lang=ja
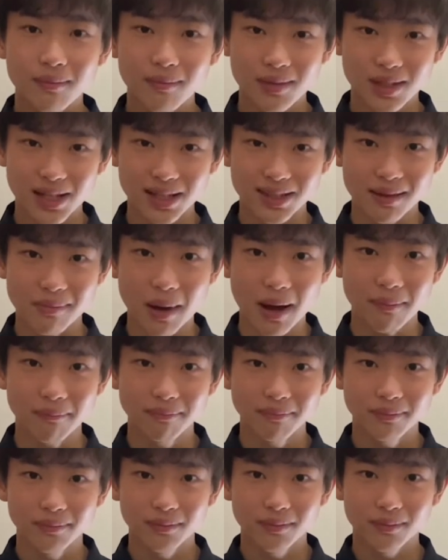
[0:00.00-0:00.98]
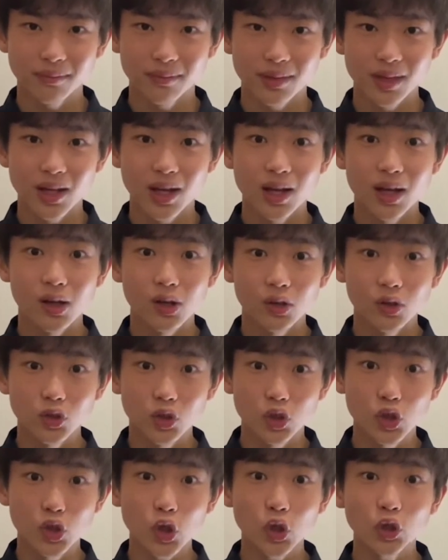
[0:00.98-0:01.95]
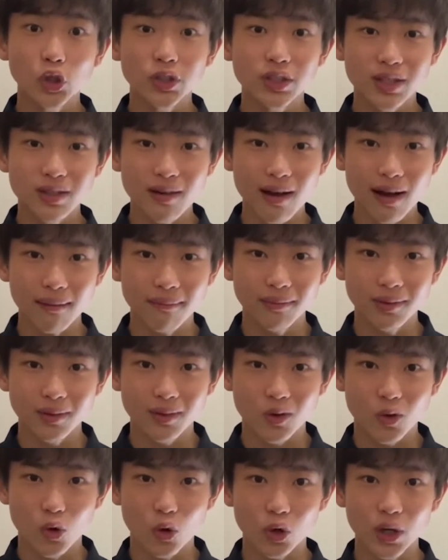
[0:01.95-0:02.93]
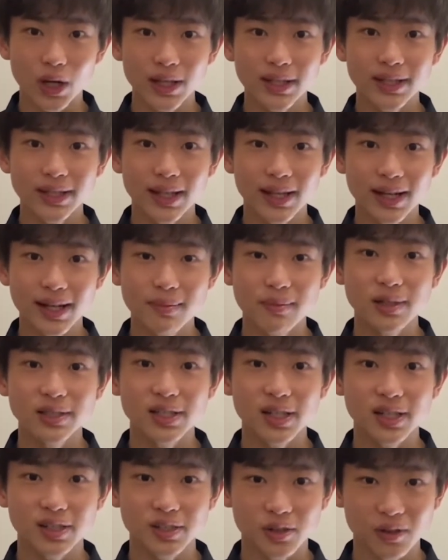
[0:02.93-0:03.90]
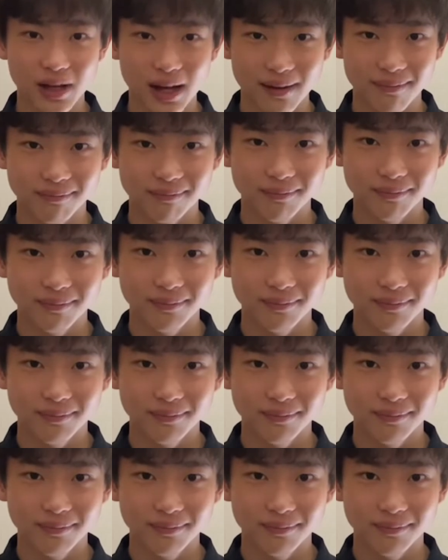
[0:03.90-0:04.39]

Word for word: 皆様、流浪の月はご覧になられましたでしょうか